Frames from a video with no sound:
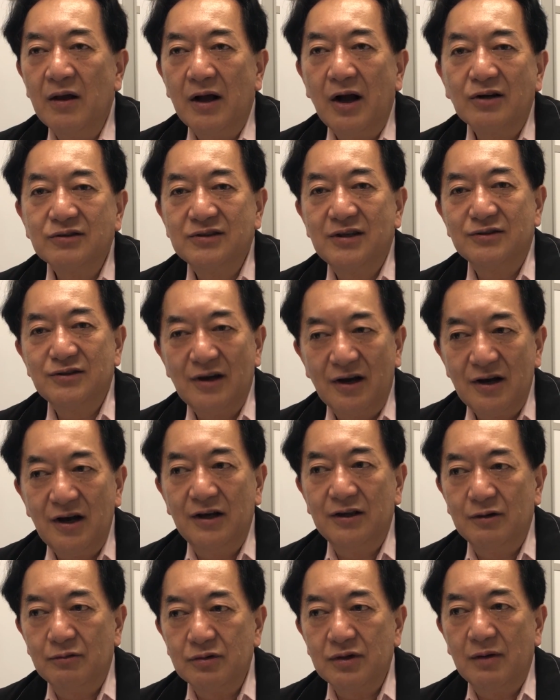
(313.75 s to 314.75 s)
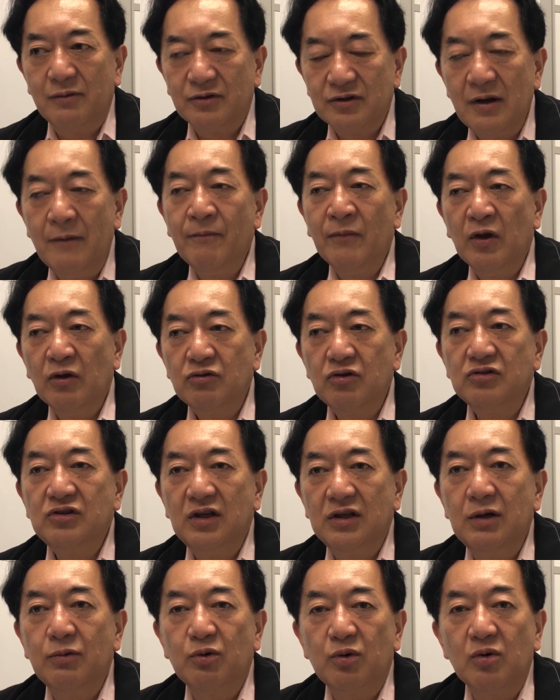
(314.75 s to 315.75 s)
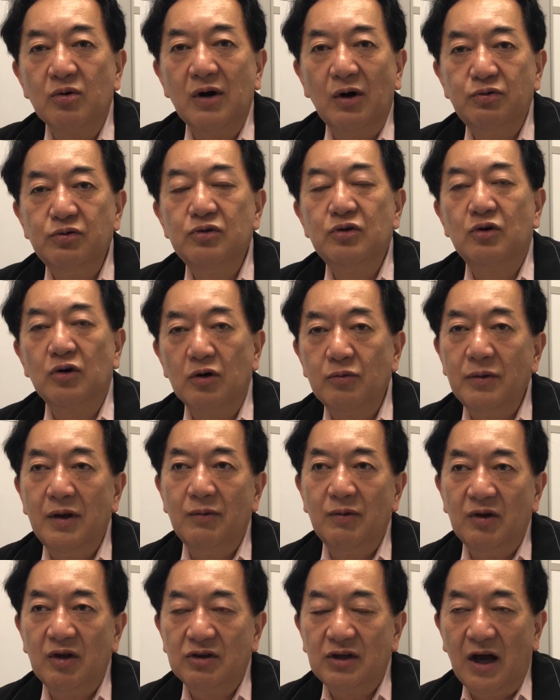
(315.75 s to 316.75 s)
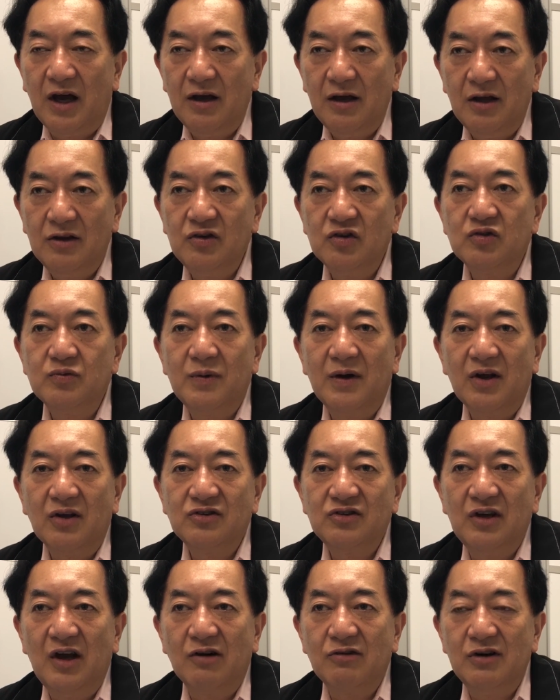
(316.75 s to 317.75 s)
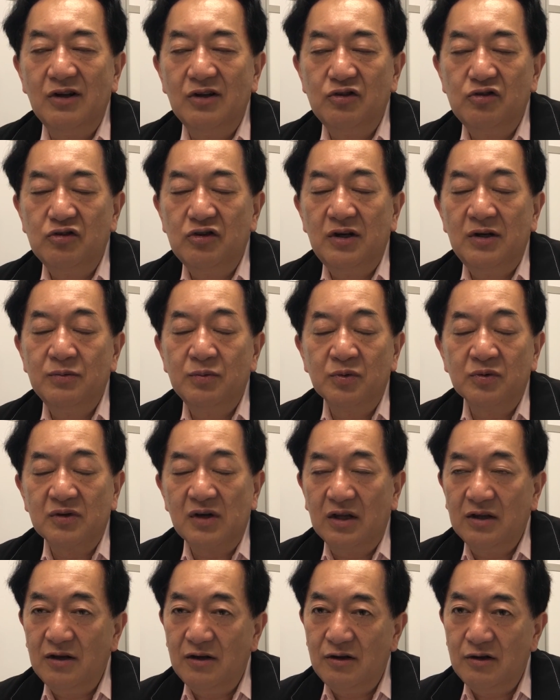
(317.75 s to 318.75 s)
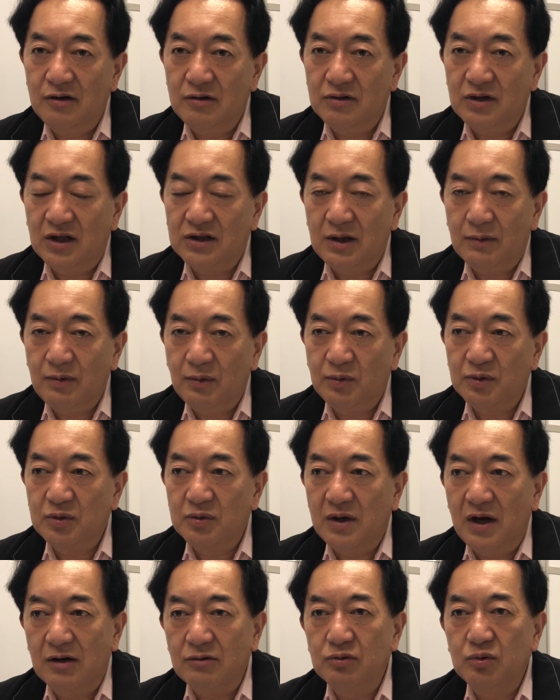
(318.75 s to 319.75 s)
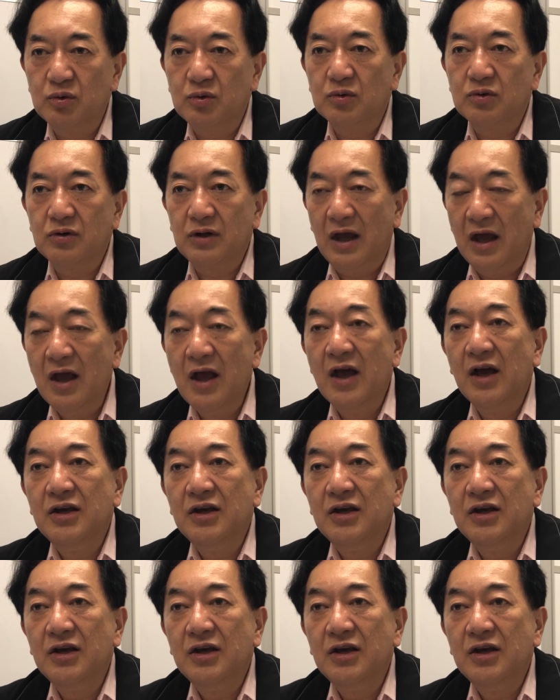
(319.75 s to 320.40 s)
格差社会でございますそしてでもここは風光明媚で大変に素晴らしいアグリツーリズムができるような食べ物があるということで